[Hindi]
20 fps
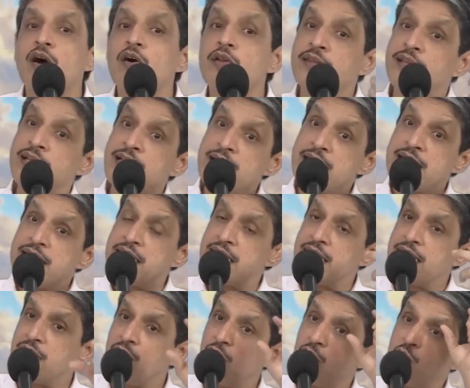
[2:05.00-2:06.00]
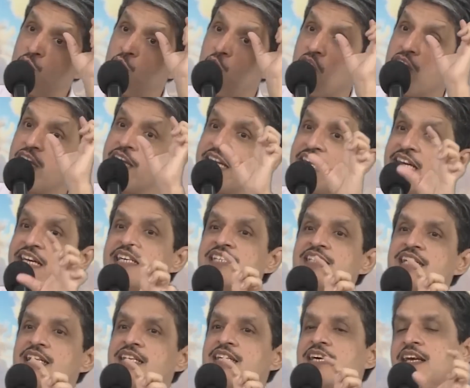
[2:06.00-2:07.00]
और दिल से करें और क्वालिटी के
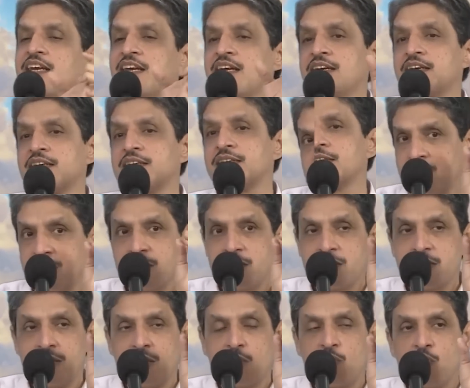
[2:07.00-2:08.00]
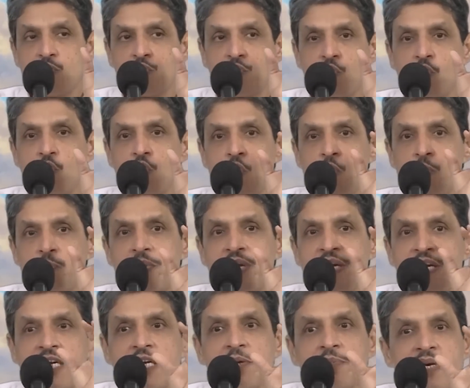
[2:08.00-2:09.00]
साथ करें देखो दो
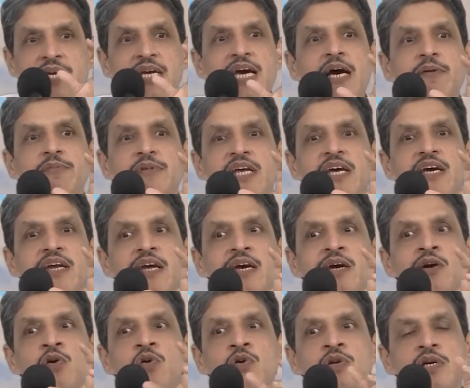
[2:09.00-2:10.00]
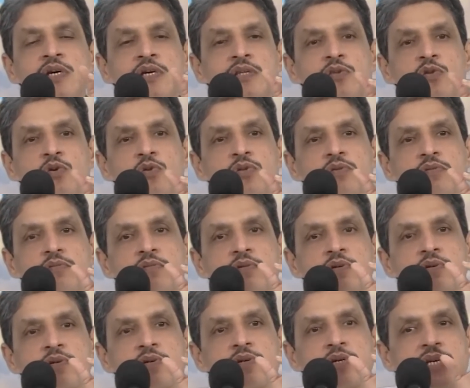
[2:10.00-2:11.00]
मिनट भी आप दे रहे हो ना तो
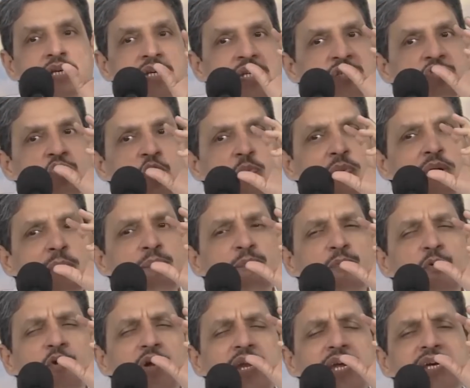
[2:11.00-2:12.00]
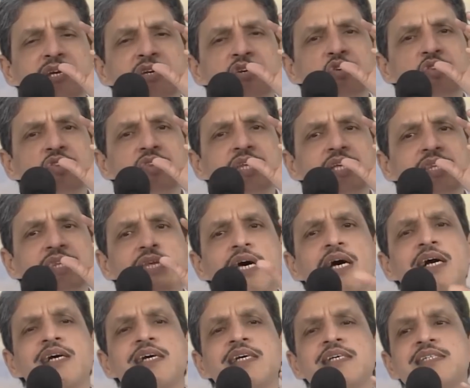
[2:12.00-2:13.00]
इसको मैं पूरे
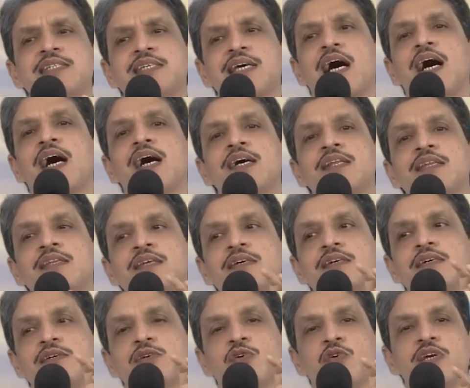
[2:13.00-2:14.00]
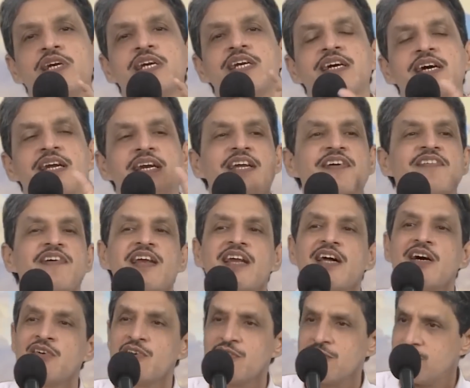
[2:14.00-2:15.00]
शुद्धता के साथ डोनेट करने
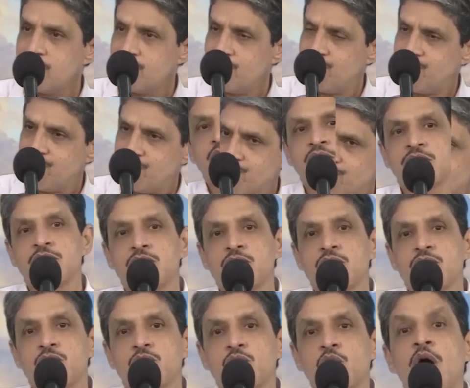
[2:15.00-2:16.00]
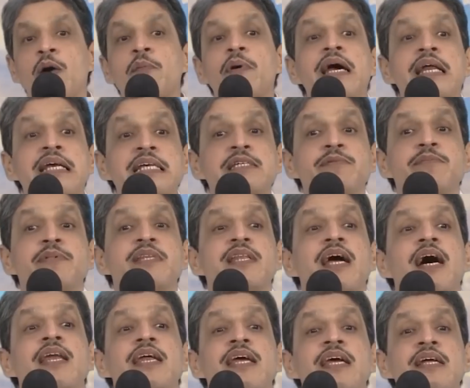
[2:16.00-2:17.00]
वाला हूँ तो हमारी
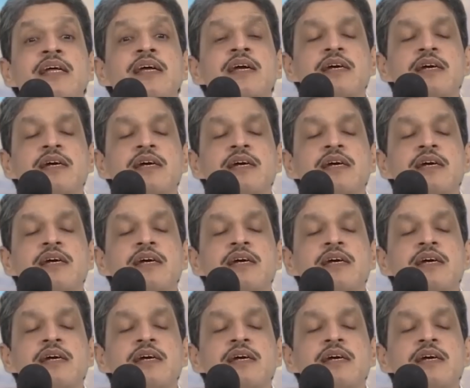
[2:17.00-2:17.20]
जिम्मेदारी